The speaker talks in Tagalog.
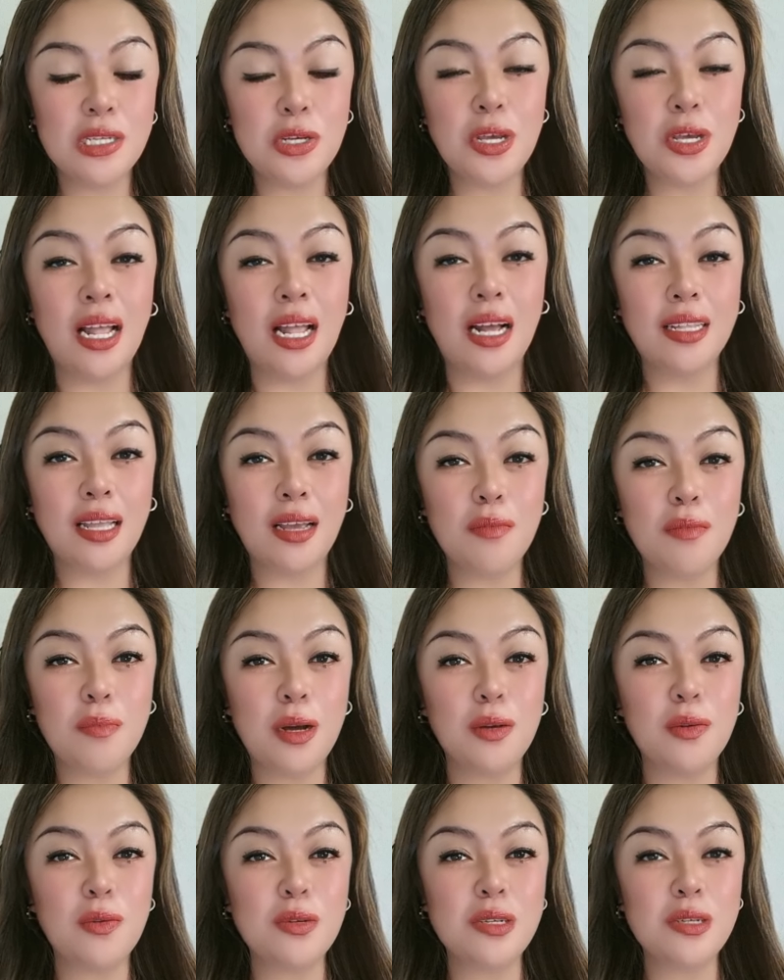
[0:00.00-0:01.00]
So yan ang ating
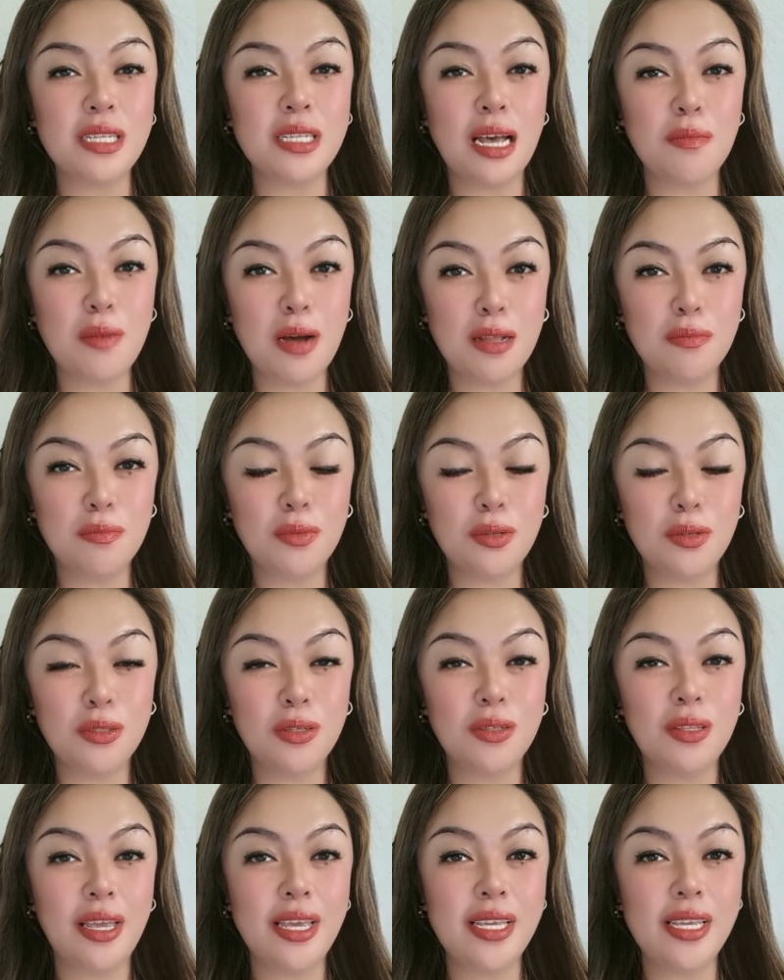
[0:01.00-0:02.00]
pag-uusapan
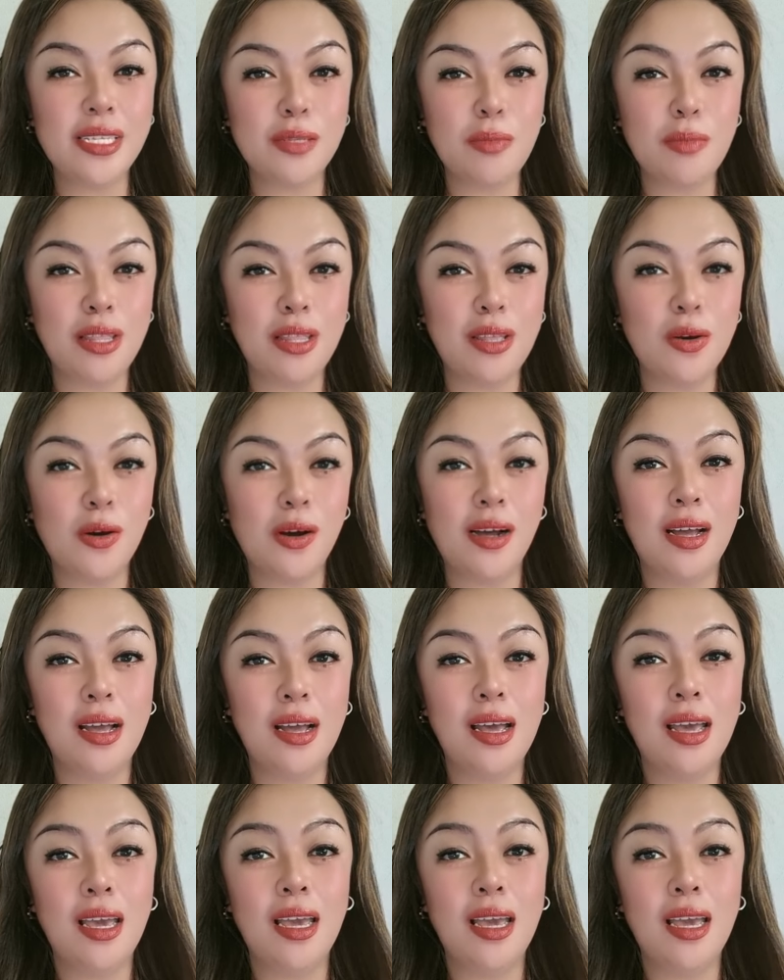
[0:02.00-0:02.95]
for today's video.